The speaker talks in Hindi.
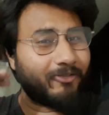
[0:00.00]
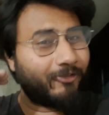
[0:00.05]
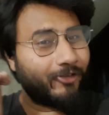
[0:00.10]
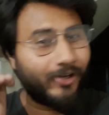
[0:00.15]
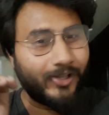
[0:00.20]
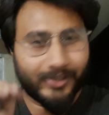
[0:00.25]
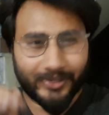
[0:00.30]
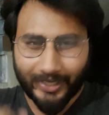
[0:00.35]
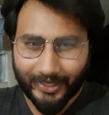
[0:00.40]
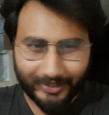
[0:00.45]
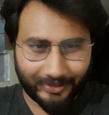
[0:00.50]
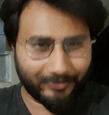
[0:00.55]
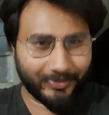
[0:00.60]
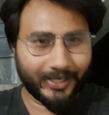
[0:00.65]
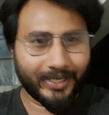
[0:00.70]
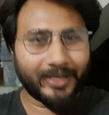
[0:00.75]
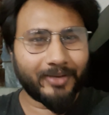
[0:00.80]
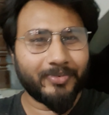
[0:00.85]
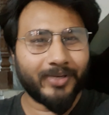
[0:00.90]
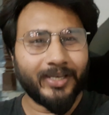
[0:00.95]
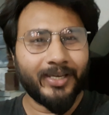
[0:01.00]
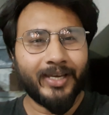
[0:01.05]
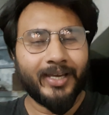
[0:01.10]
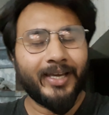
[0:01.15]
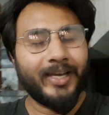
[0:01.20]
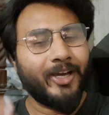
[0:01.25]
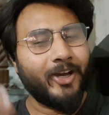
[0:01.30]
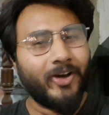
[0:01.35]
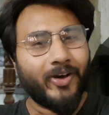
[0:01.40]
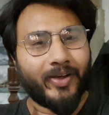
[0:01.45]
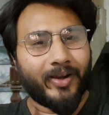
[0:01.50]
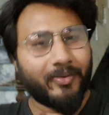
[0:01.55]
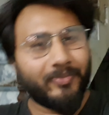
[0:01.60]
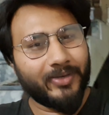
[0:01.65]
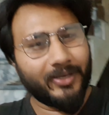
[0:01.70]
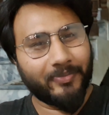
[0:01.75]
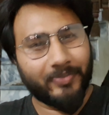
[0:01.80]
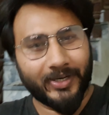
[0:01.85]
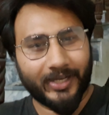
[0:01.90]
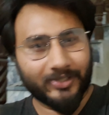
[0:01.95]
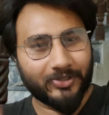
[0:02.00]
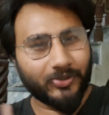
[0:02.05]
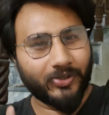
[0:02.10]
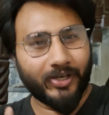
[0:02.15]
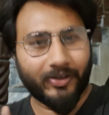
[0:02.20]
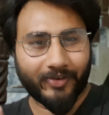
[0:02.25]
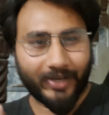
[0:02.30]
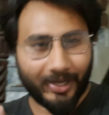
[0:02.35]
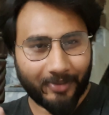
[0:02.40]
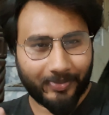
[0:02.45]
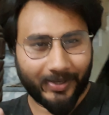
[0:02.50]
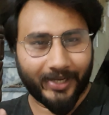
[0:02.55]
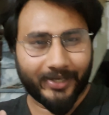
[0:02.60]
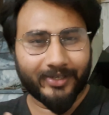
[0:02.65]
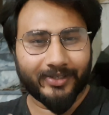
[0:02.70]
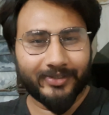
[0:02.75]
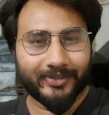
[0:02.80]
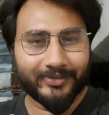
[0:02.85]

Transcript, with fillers: फुल थक भाई अभी और अभी अपना सोने वाला प्लान